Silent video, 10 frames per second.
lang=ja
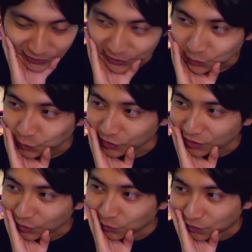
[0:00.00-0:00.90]
えー、ちょっと一
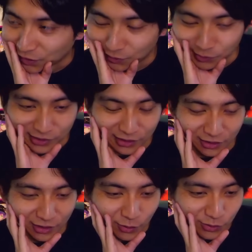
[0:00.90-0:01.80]
回やってみようかな。別にな
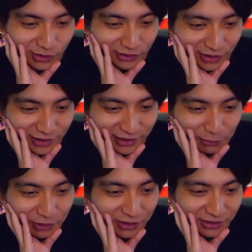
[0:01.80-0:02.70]
んか治るんやったら一回やっ
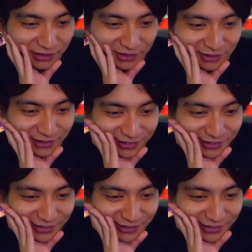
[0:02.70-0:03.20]
てみるのありやんな。